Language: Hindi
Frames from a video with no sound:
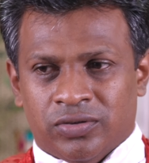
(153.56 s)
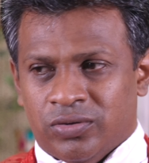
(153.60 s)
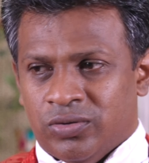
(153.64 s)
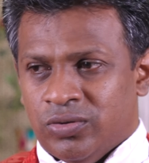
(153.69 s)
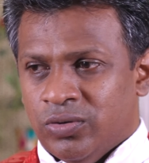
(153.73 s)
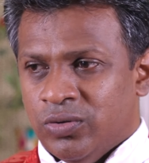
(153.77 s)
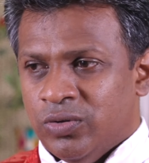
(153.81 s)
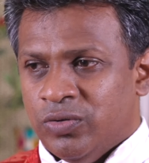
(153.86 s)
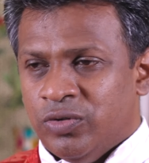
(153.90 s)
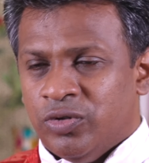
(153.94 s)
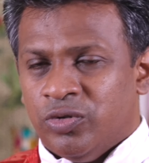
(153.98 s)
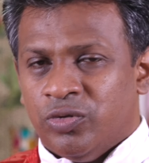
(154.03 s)

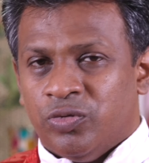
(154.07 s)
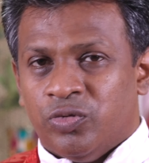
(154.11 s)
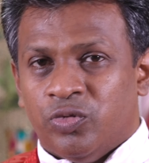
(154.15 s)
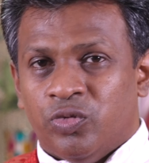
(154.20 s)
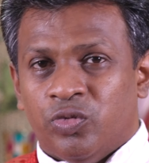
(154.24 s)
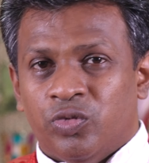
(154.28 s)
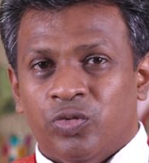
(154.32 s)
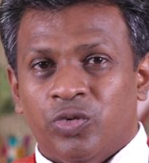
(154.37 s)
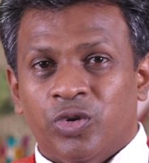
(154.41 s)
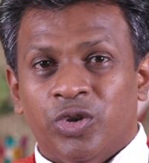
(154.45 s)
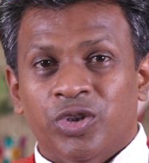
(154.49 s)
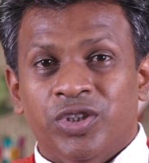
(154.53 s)
तो
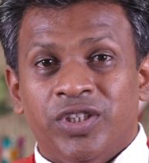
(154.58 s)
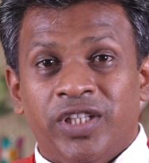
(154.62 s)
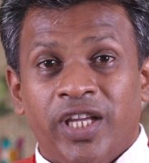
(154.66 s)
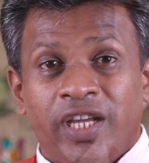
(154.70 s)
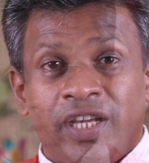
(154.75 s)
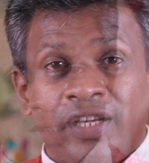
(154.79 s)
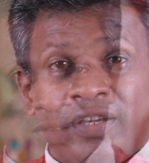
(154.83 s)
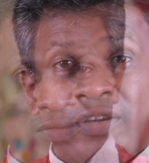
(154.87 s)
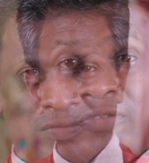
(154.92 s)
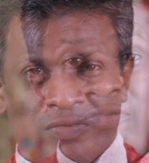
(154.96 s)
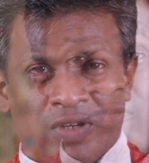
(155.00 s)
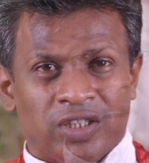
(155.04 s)
वो
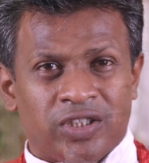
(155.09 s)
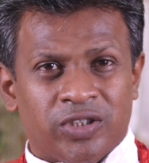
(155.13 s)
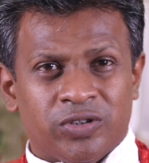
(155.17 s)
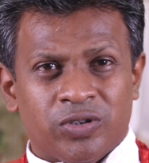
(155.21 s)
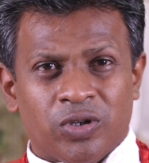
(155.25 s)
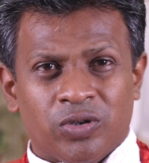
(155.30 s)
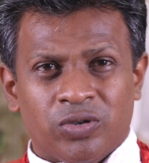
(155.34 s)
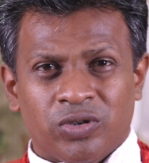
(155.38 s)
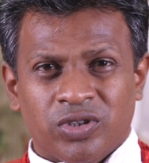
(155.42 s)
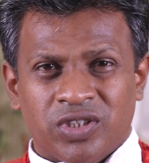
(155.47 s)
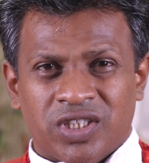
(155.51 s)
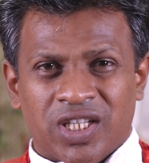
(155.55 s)
देख कर फादर
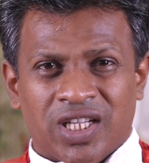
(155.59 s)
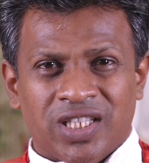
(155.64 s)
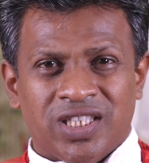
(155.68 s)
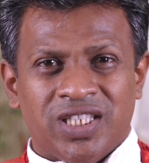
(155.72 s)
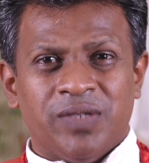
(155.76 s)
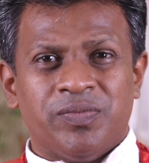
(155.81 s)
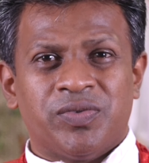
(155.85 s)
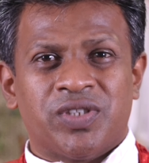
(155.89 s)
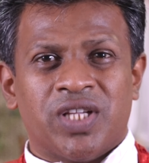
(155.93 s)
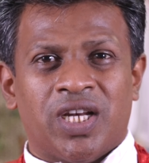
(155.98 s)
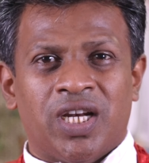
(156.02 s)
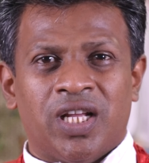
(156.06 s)
को कुछ
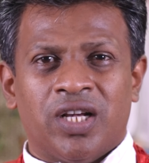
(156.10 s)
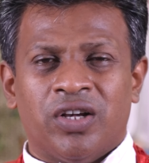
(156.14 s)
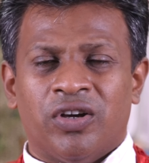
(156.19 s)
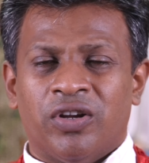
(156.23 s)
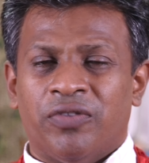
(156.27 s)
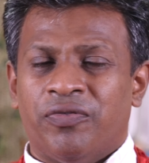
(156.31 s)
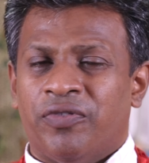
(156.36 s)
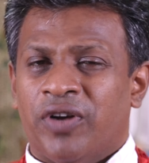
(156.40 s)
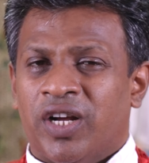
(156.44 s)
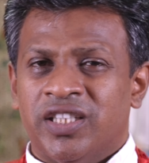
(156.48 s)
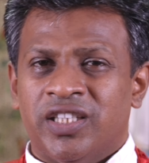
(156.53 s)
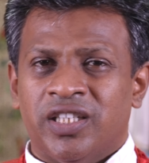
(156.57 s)
अजीब सा लगा और
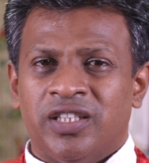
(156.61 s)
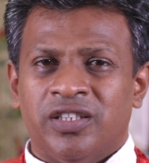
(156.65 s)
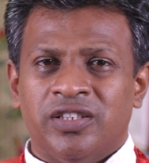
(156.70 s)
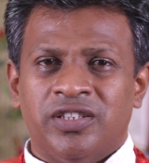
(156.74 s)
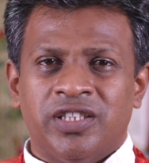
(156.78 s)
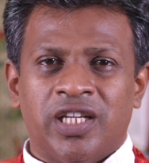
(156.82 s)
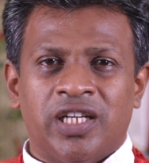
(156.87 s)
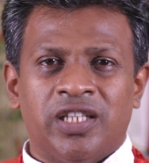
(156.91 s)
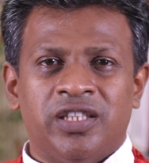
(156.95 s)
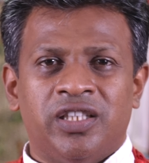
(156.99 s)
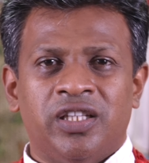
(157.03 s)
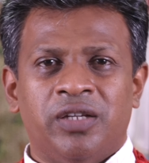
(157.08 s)
फादर ने
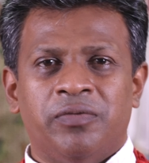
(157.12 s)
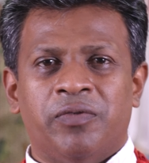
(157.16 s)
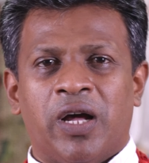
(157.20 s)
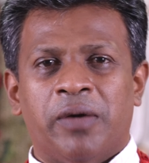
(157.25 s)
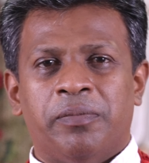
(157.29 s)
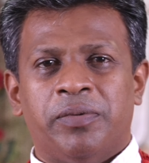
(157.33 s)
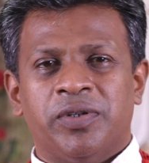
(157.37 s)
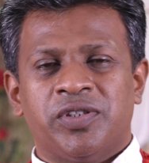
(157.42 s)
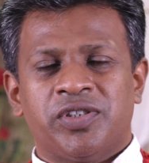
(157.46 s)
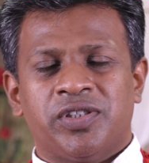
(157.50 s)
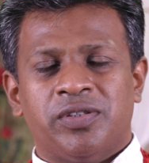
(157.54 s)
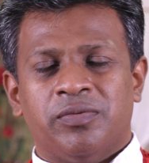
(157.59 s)
जल्दी
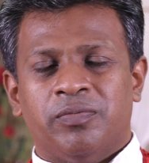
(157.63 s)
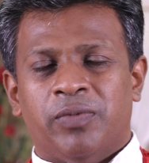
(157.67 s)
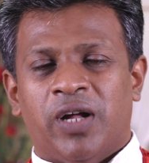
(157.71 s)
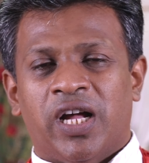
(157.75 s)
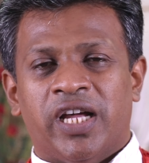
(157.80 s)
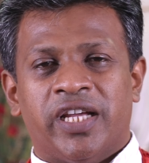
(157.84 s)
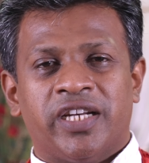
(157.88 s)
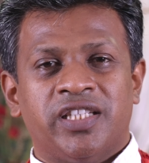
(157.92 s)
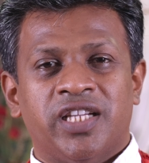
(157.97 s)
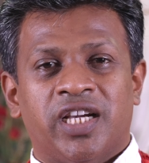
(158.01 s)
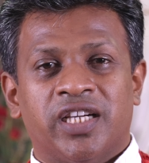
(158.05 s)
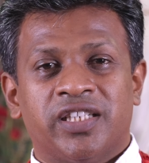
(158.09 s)
वापस
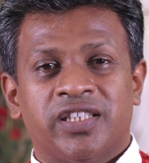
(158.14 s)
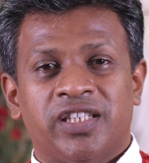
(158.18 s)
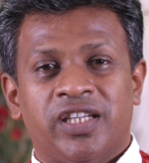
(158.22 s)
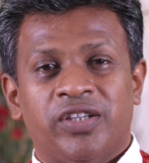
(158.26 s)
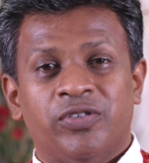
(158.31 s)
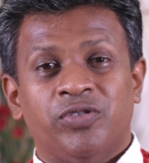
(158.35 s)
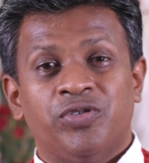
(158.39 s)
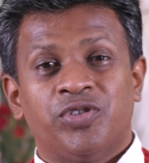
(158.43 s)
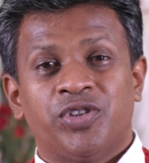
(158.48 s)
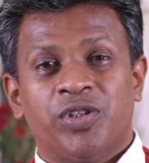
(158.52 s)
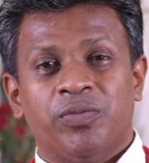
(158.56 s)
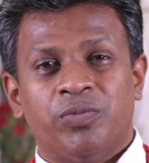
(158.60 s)
बाहर जाके
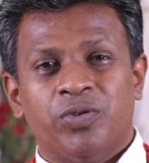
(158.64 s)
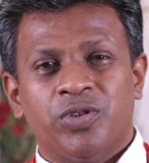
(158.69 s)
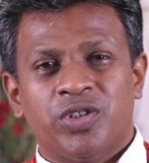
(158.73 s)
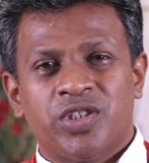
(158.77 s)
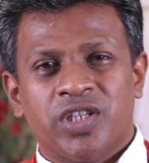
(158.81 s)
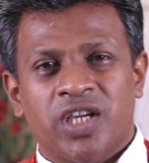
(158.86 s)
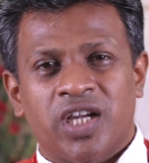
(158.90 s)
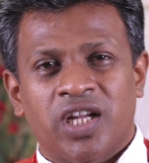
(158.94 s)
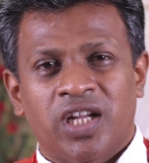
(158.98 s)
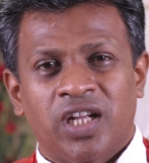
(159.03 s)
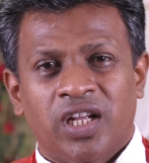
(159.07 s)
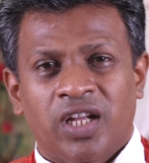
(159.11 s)
उनसे
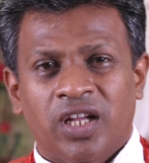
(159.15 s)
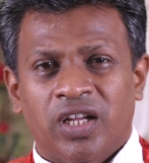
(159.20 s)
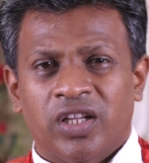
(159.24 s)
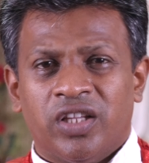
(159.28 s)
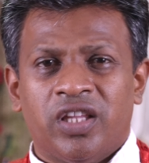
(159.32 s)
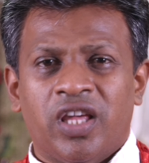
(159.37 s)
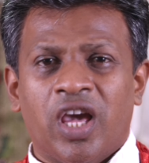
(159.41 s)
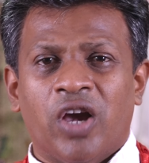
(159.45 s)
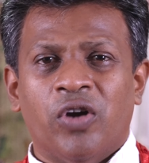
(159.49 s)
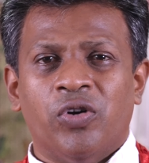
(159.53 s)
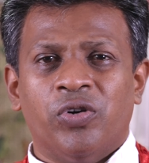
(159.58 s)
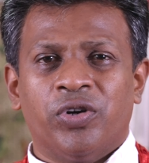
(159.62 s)
पूछा
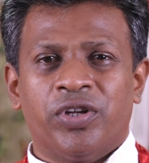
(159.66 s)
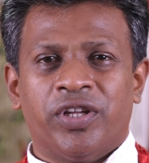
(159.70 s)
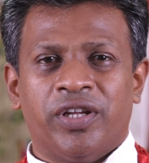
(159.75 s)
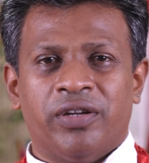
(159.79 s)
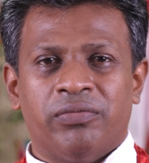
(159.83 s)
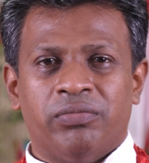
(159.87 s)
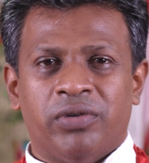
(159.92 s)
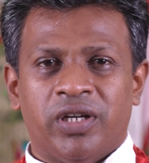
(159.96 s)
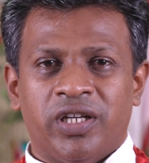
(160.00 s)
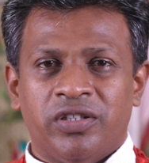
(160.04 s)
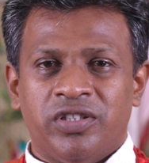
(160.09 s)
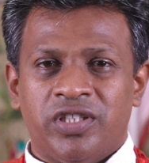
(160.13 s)
क्या हो गया
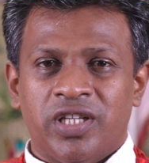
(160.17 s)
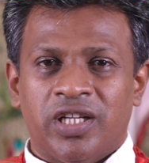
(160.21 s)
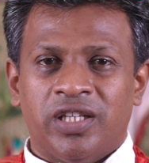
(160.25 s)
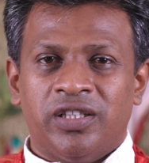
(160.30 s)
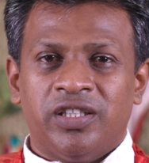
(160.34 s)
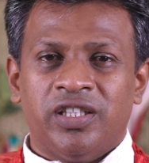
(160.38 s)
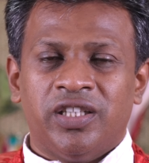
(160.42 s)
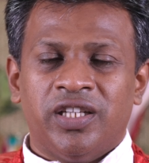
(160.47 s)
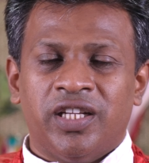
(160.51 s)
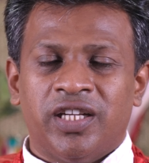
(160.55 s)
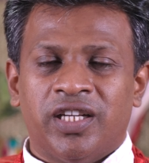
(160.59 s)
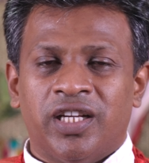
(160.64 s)
भाई
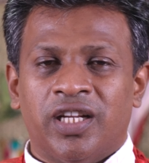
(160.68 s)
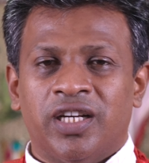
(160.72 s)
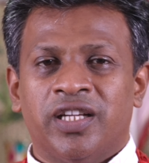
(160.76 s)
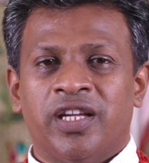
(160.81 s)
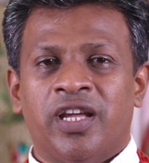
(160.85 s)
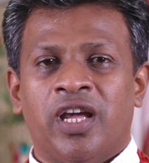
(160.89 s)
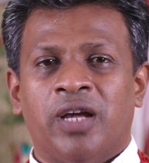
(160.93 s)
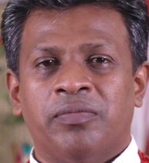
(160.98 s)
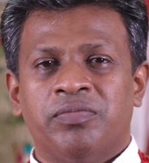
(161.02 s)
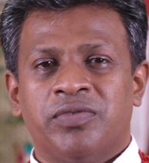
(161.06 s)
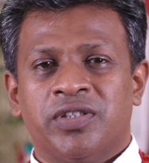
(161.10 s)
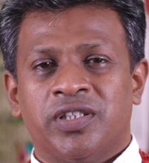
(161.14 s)
जल्दी निकल गए
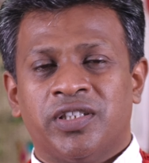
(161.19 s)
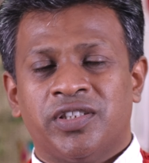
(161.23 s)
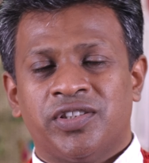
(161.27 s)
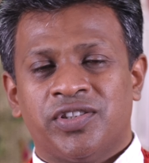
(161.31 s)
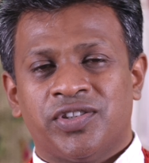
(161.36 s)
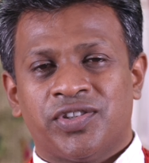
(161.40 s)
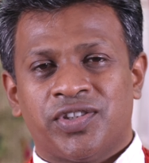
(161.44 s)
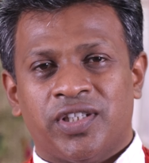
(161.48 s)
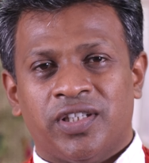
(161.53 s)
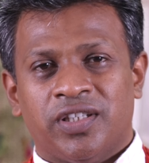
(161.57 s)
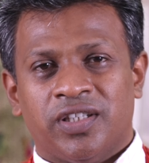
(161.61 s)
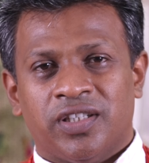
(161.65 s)
आप चर्च
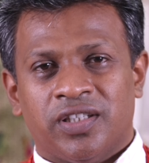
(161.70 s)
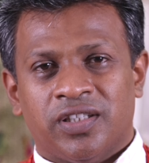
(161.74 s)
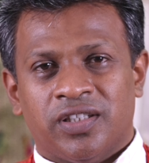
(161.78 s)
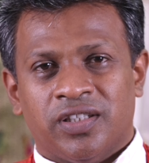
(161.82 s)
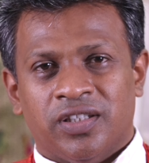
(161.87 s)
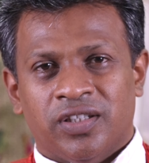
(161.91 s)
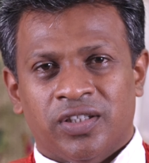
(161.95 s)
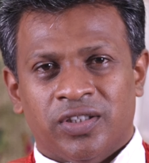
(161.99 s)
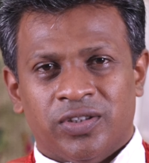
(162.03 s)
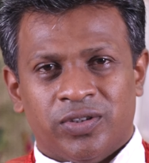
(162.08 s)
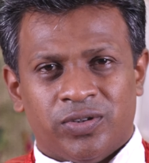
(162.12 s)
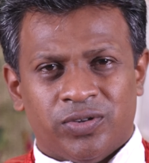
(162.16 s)
से
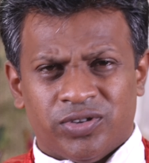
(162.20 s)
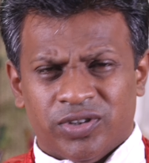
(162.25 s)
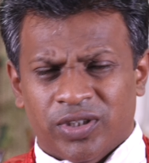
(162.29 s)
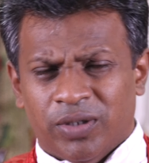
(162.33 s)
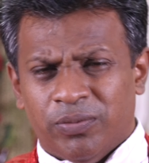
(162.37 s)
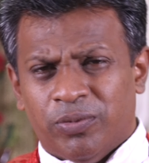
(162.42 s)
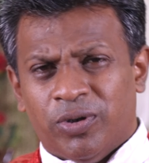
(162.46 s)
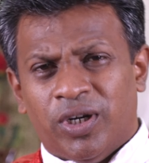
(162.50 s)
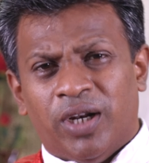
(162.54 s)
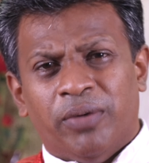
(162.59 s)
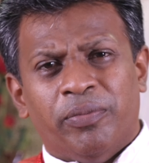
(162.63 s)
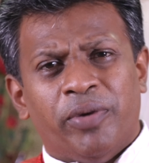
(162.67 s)
तो उसने
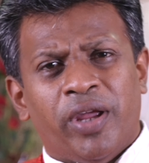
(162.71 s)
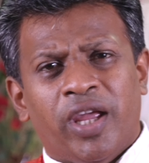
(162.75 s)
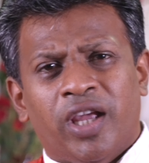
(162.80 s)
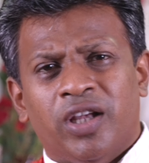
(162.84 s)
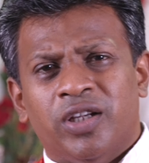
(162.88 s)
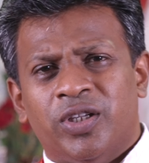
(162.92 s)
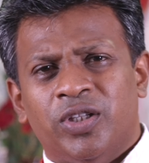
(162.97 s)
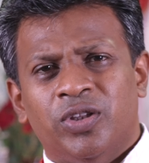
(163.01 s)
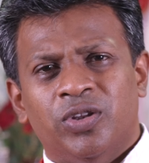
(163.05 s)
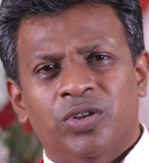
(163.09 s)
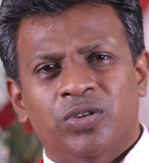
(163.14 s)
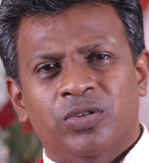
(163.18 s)
बोला मैं एक
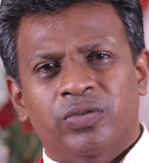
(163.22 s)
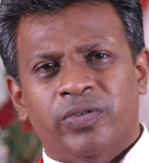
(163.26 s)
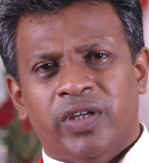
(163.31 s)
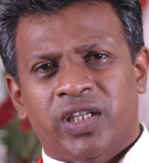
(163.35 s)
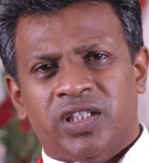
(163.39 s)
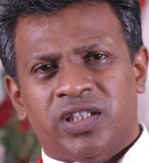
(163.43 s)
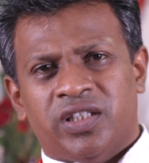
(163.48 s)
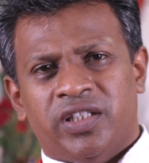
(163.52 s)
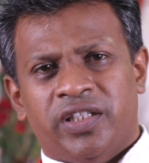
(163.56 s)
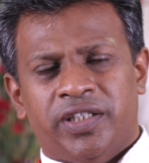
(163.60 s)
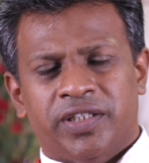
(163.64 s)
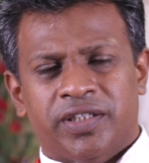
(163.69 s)
हिंदू
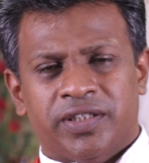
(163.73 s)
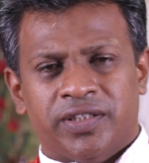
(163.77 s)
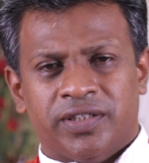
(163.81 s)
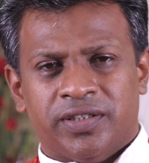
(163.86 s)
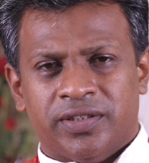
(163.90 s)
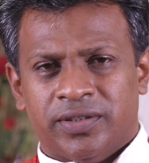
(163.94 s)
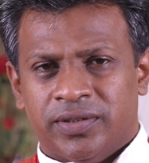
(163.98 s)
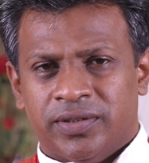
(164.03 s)
व्यक्ति है